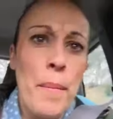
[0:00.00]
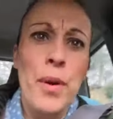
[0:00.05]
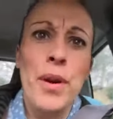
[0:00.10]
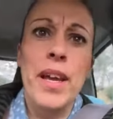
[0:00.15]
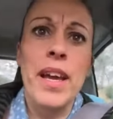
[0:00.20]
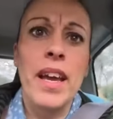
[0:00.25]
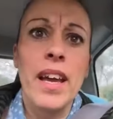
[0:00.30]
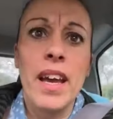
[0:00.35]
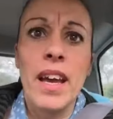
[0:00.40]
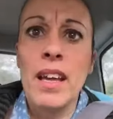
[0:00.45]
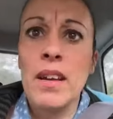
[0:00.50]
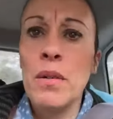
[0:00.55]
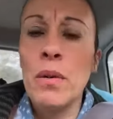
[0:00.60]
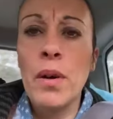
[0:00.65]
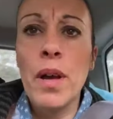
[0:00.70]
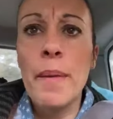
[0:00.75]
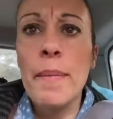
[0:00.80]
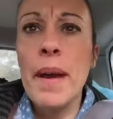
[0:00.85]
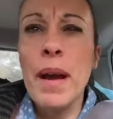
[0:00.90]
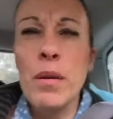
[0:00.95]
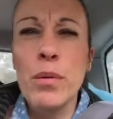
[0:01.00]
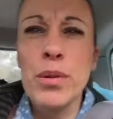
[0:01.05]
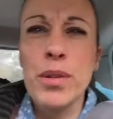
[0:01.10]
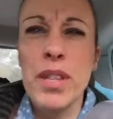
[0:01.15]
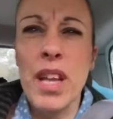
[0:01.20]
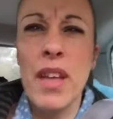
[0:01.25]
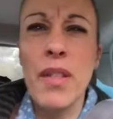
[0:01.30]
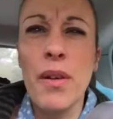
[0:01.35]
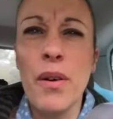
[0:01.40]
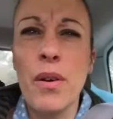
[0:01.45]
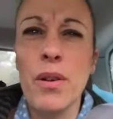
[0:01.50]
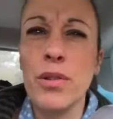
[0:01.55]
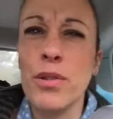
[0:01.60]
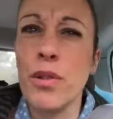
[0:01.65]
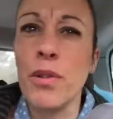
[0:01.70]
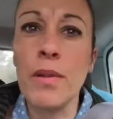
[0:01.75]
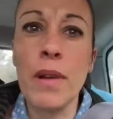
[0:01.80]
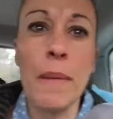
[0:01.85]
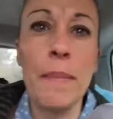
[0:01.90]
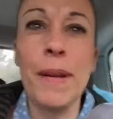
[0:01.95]
porque nunca me ha gustado,
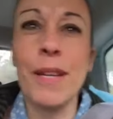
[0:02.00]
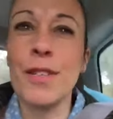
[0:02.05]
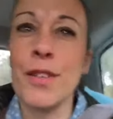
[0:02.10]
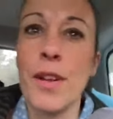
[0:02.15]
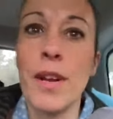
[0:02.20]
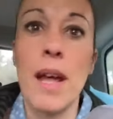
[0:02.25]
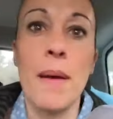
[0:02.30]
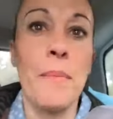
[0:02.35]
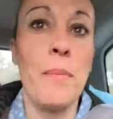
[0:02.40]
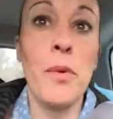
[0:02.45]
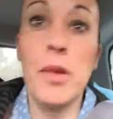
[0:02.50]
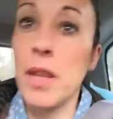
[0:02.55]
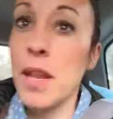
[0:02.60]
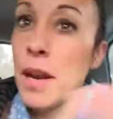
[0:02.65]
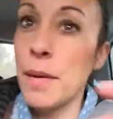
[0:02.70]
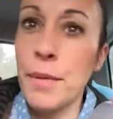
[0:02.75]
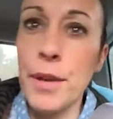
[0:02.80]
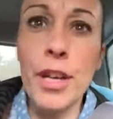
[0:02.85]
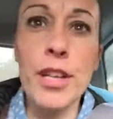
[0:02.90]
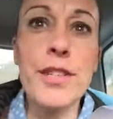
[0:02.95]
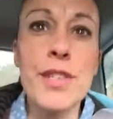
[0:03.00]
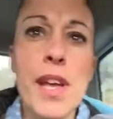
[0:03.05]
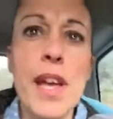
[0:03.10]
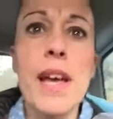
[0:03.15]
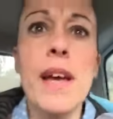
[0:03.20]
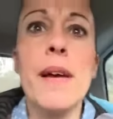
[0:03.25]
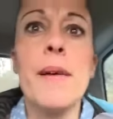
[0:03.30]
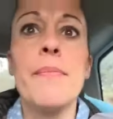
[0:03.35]
soy una persona muy nerviosa